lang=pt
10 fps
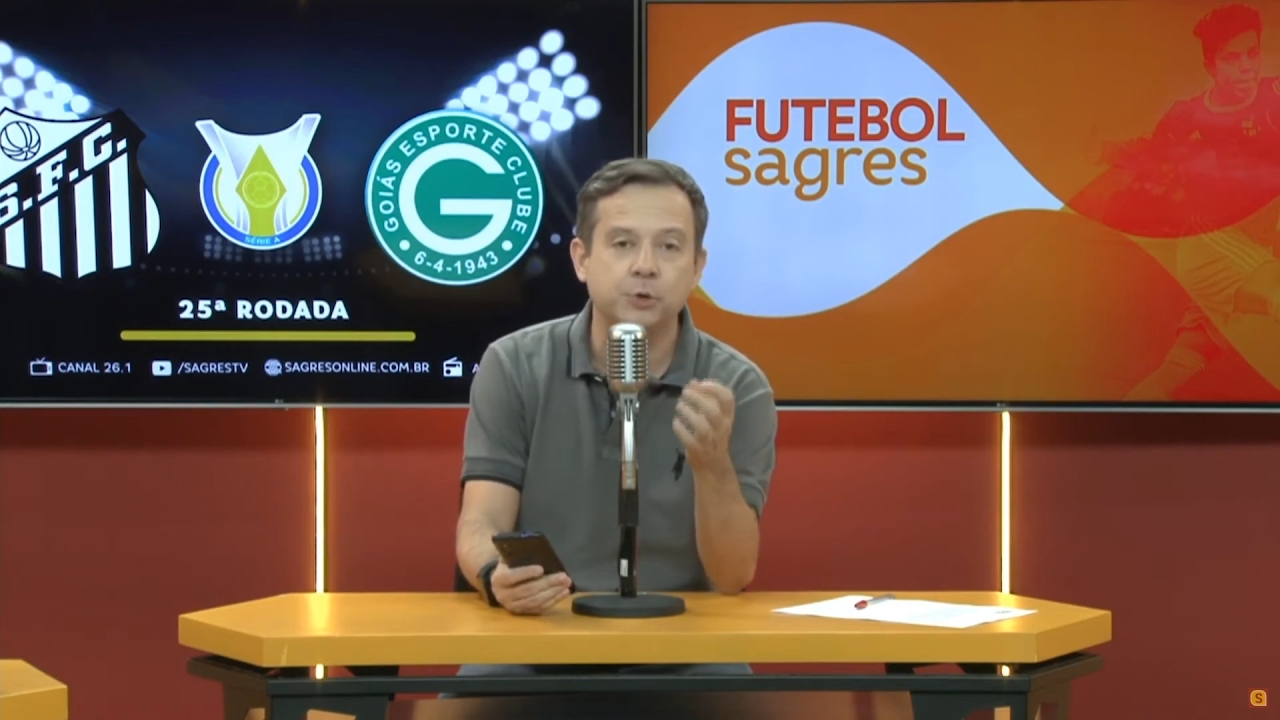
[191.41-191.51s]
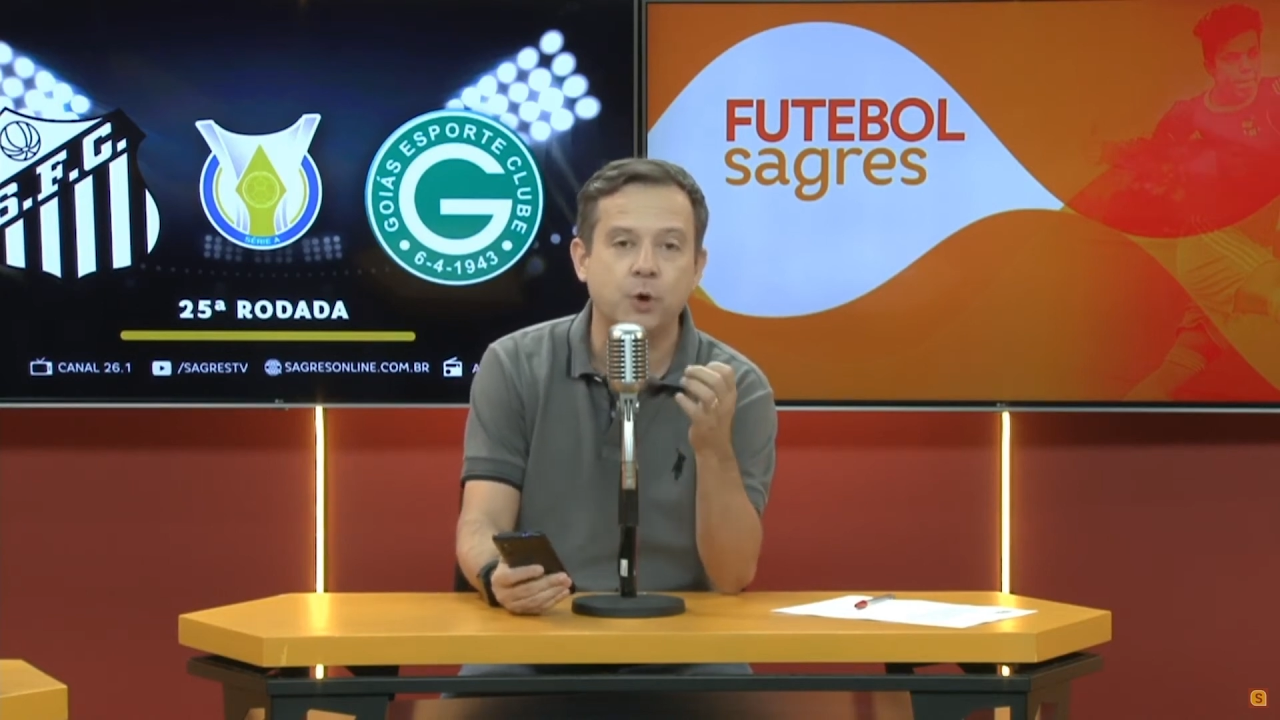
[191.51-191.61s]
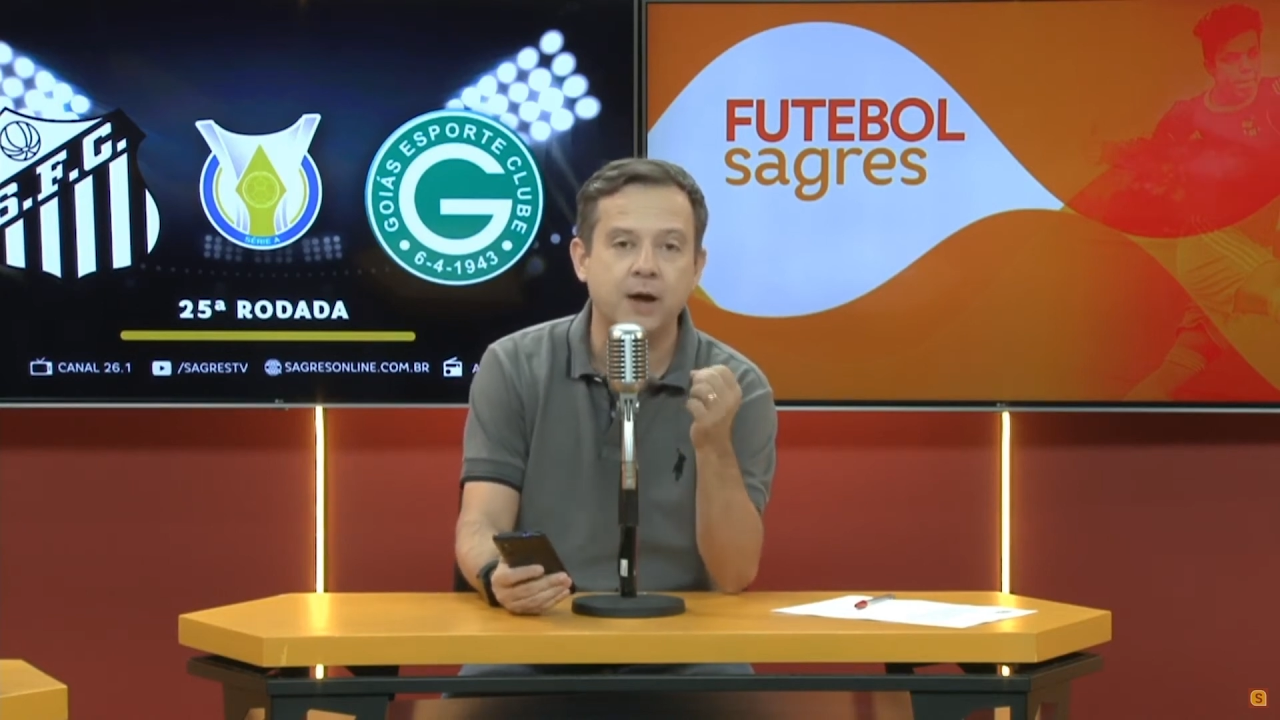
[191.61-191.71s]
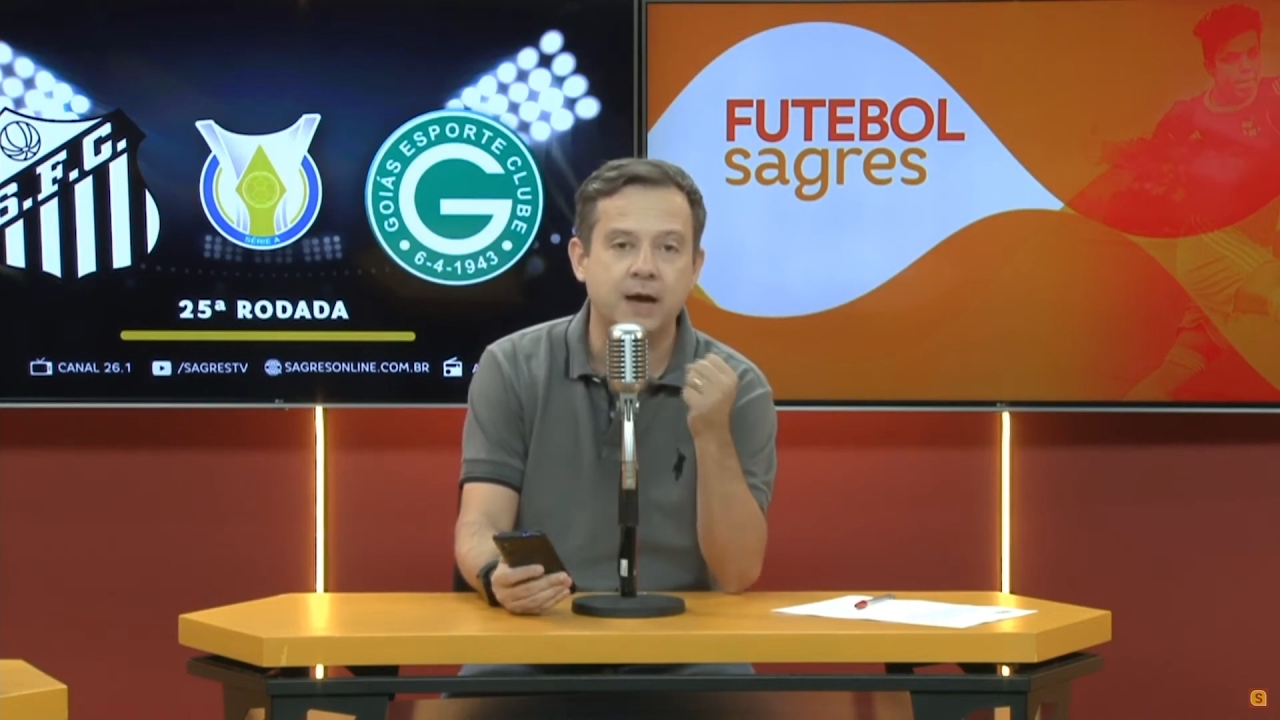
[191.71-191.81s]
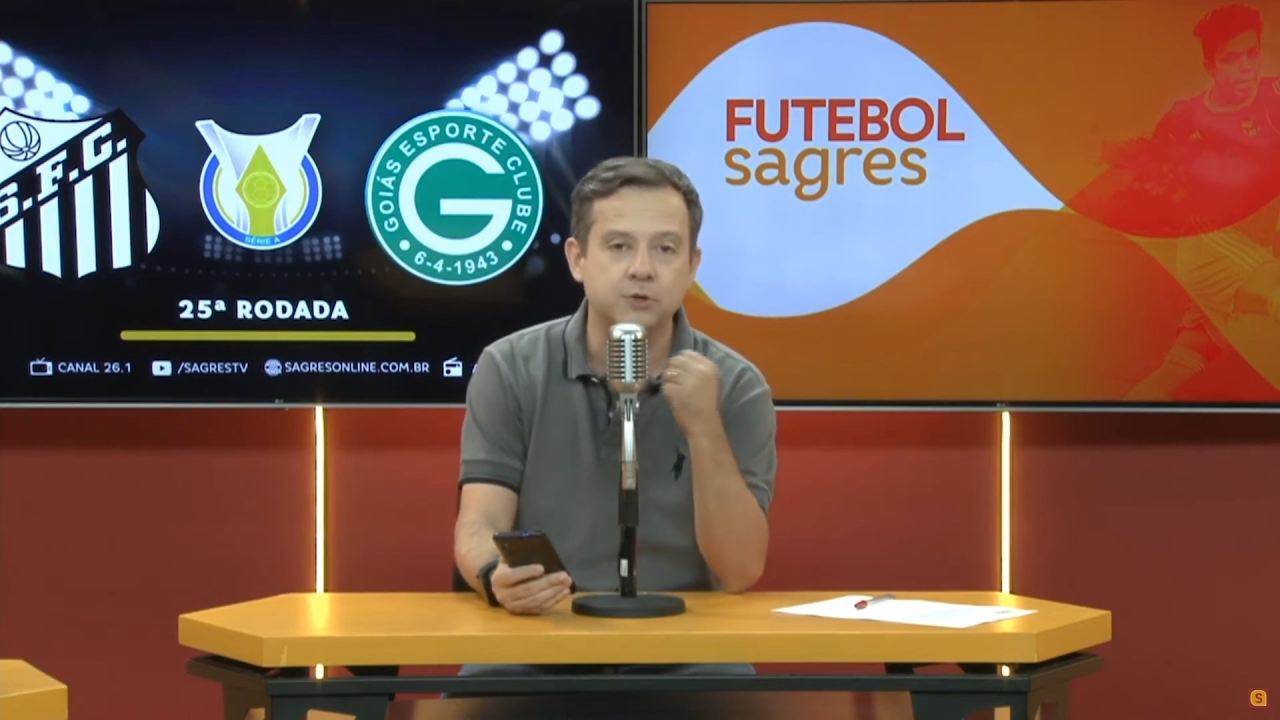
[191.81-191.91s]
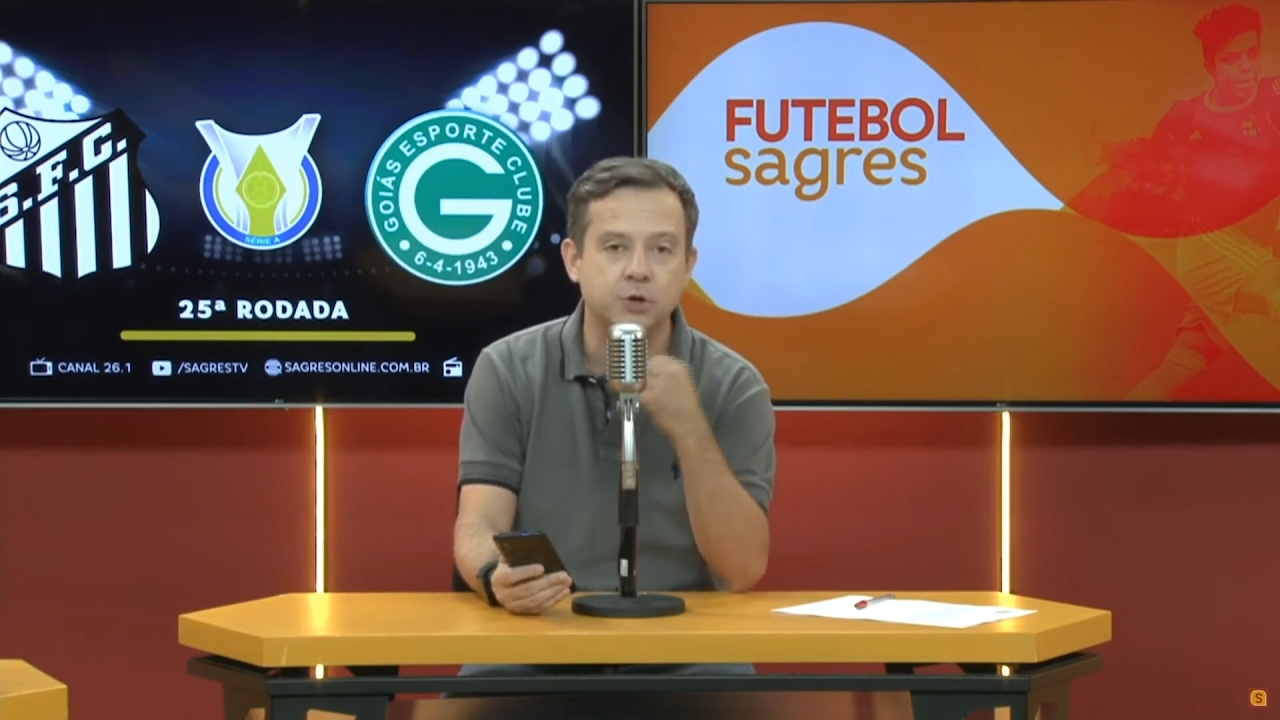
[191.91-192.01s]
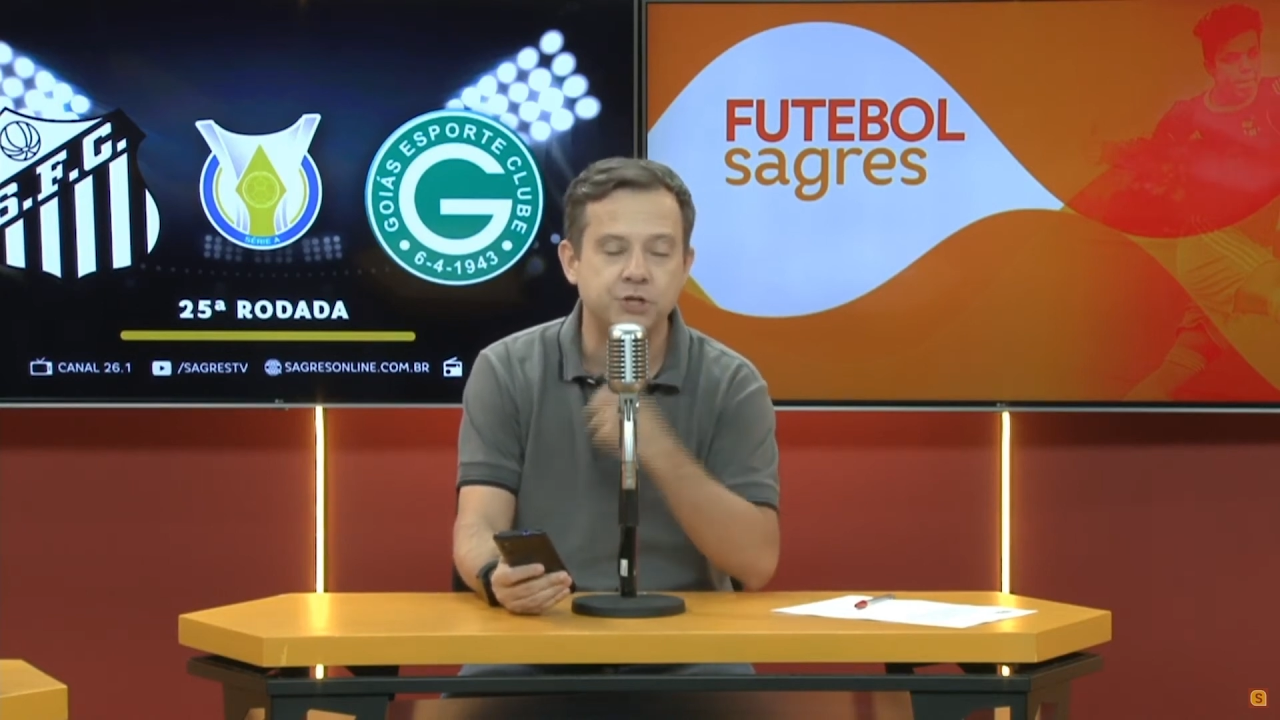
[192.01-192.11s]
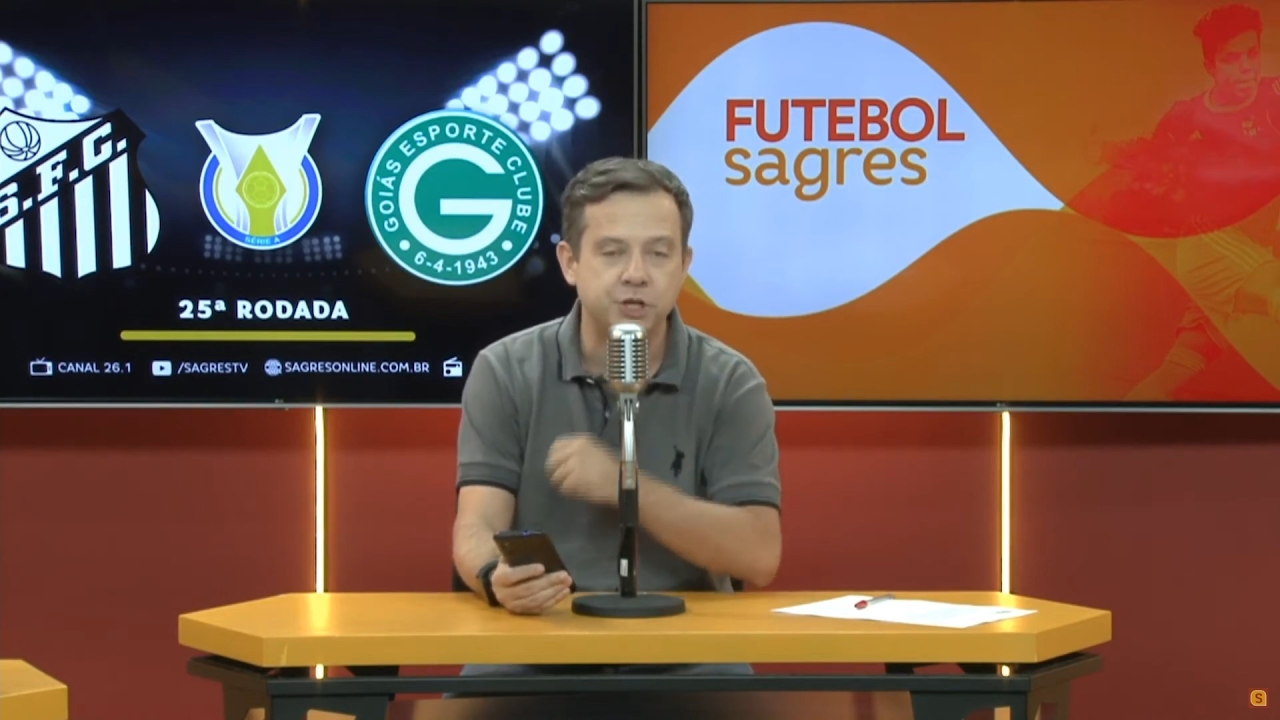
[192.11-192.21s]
Goiás hoje